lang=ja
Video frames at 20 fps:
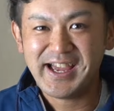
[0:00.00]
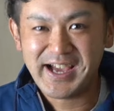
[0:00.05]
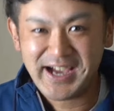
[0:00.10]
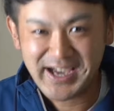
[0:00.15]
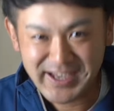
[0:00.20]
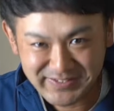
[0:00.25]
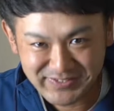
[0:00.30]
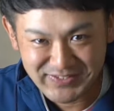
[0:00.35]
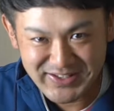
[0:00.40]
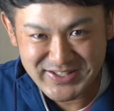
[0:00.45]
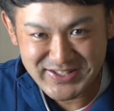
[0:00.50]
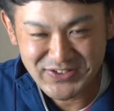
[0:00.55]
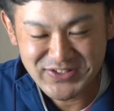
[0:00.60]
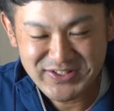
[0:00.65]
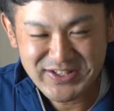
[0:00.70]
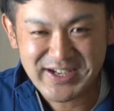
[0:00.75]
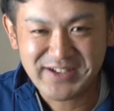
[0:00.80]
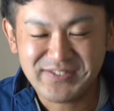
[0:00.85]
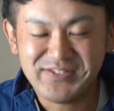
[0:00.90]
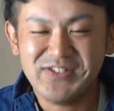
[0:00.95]
はい、皆さんこん
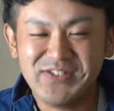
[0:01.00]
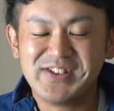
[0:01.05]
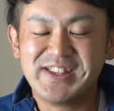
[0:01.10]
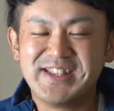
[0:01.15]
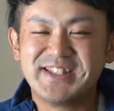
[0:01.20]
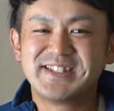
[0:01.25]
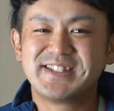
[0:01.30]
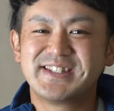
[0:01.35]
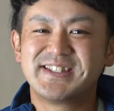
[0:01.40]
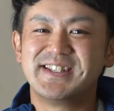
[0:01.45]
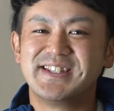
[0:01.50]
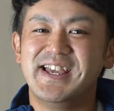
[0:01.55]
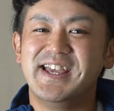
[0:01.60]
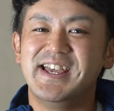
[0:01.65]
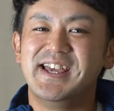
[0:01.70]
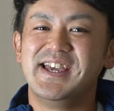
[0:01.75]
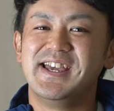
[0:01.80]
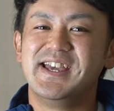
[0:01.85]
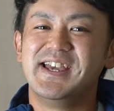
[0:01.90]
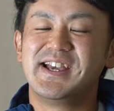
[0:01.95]
にちは、まもろです、
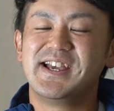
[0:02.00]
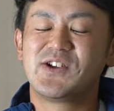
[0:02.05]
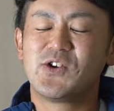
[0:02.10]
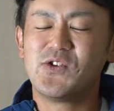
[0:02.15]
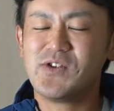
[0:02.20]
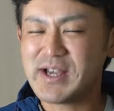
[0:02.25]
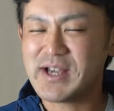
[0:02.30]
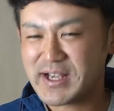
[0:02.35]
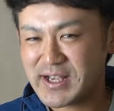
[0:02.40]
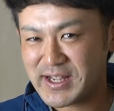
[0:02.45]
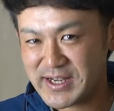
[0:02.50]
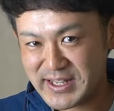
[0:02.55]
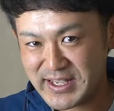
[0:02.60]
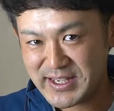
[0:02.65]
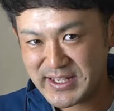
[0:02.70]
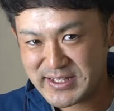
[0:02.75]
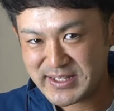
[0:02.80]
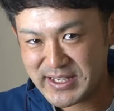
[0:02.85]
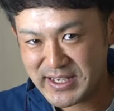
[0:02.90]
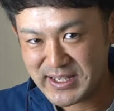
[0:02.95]
えー、今回から
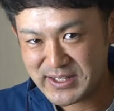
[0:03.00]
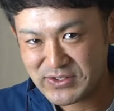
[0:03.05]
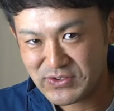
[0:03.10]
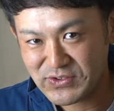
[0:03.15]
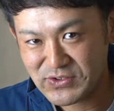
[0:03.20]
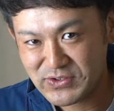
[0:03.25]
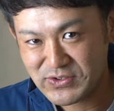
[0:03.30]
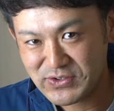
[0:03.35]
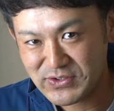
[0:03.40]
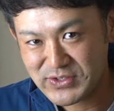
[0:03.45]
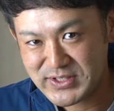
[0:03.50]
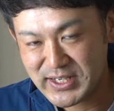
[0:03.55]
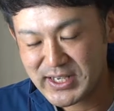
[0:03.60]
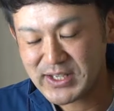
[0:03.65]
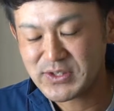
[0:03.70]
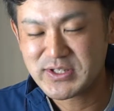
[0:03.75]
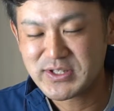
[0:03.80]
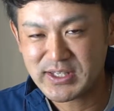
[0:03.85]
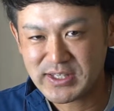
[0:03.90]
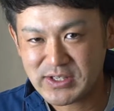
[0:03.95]
ね、えっ、ー、と、
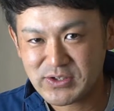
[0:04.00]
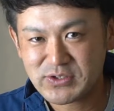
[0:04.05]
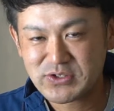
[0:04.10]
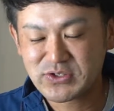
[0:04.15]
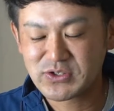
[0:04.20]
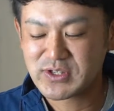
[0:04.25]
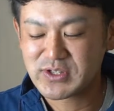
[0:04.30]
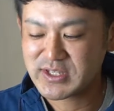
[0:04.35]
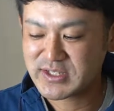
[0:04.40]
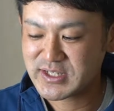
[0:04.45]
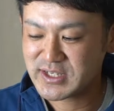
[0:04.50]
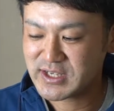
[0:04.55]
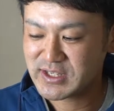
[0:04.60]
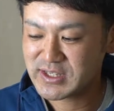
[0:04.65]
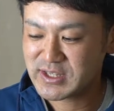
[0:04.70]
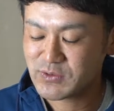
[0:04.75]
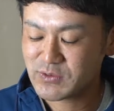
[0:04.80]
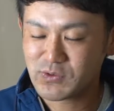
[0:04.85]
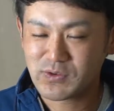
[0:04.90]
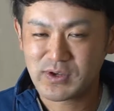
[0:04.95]
セカンドチャンネルをちょっと立ち上
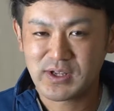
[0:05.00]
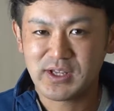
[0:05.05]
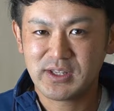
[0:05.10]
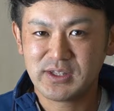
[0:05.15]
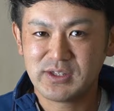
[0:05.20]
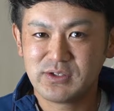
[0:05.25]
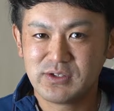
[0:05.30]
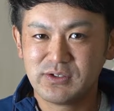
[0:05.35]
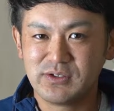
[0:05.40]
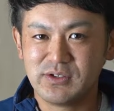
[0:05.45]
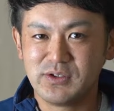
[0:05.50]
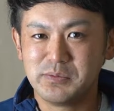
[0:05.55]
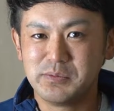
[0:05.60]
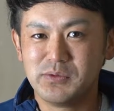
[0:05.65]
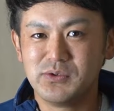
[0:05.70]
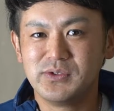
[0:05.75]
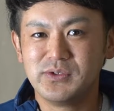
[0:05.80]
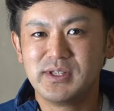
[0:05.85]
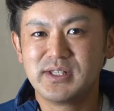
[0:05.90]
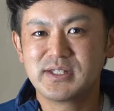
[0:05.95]
げていこうかなっていうふうに
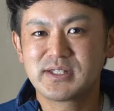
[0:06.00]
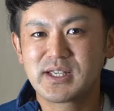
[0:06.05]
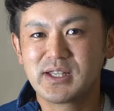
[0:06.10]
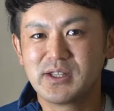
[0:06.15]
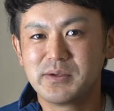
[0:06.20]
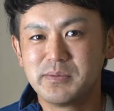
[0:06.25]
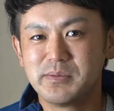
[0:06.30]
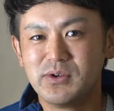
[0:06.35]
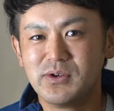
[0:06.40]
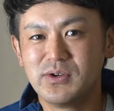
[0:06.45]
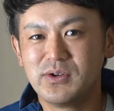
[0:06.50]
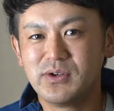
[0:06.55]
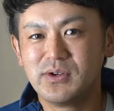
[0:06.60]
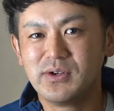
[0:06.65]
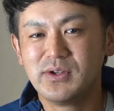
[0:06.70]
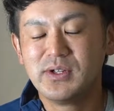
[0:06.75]
思うんですけども、